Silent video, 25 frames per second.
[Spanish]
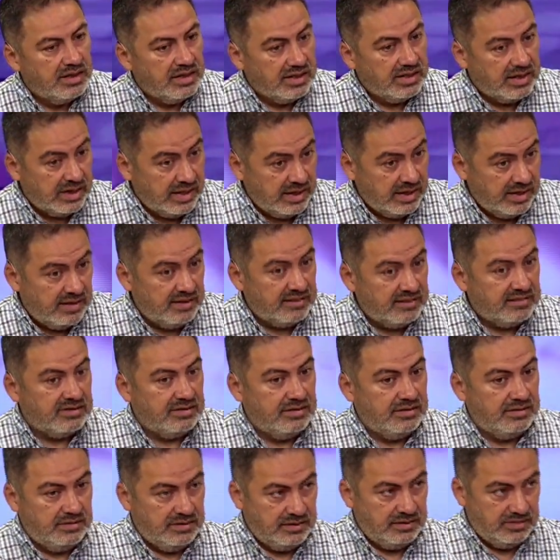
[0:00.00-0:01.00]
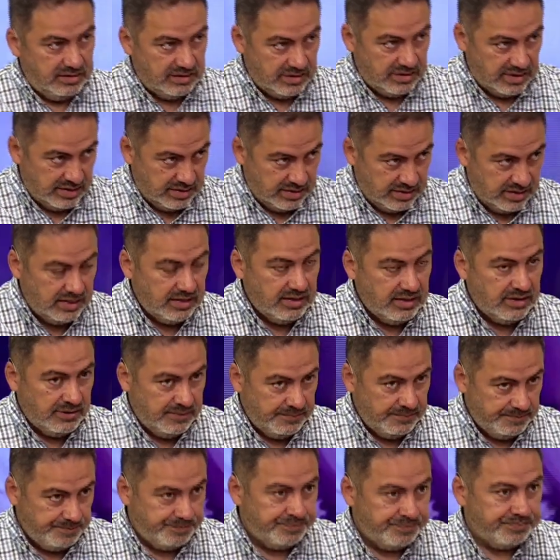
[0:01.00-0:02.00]
que es
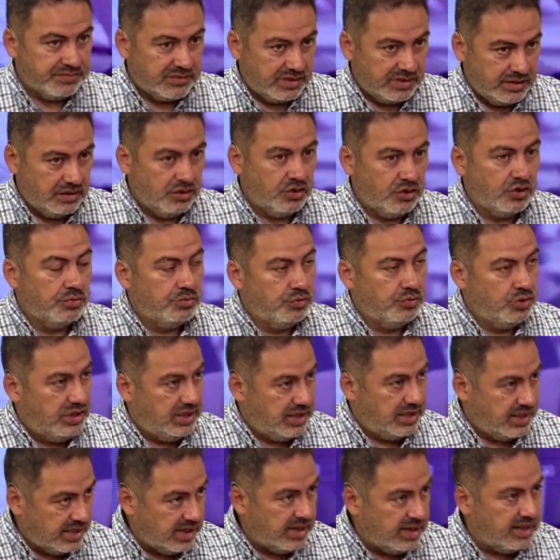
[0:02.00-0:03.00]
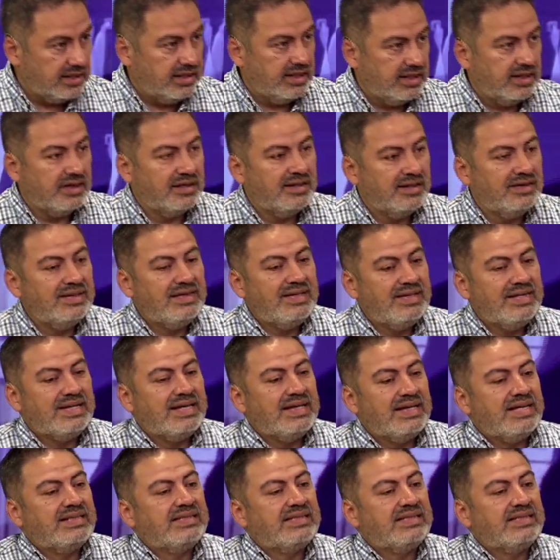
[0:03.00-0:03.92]
Em, comunicada y que